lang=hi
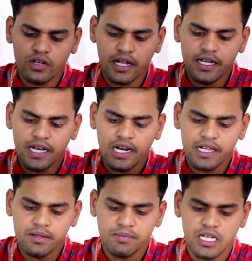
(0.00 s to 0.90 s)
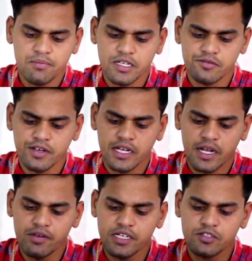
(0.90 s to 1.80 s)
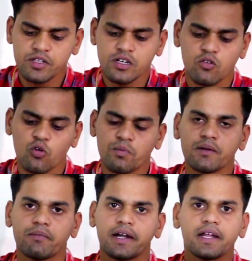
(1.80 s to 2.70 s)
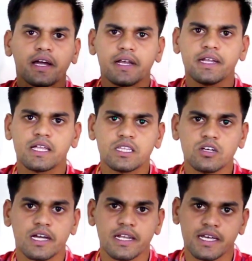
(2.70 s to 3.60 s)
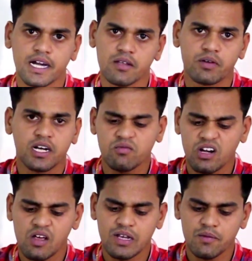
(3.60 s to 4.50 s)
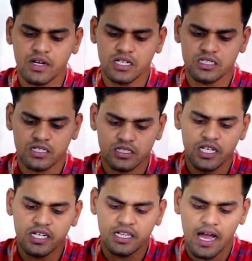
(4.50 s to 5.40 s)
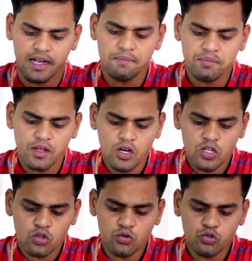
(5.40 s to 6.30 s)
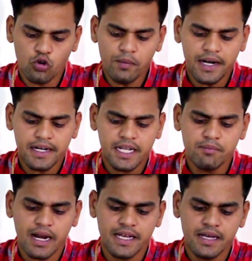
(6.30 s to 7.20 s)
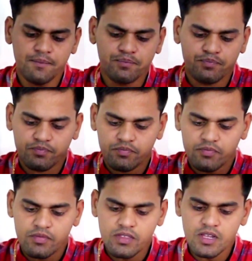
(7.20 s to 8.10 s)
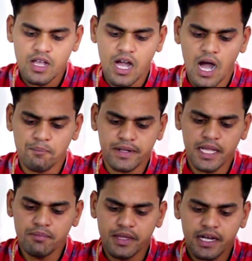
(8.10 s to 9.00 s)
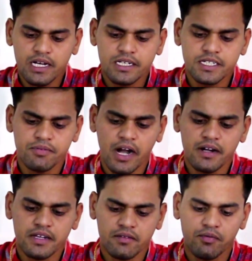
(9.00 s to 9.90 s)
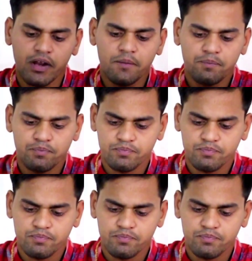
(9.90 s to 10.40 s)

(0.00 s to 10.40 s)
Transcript: नहीं खेल रहे थे पिछले मैच में रवि अश्विन ओपन बैटिंग करने आते हैं लेकिन एक आध विकेट मिला मतलब ठीक ठाक है तो जो मैंने टीम बनाई है आप टीम देख लीजिए फ्रेंड सबसे पहले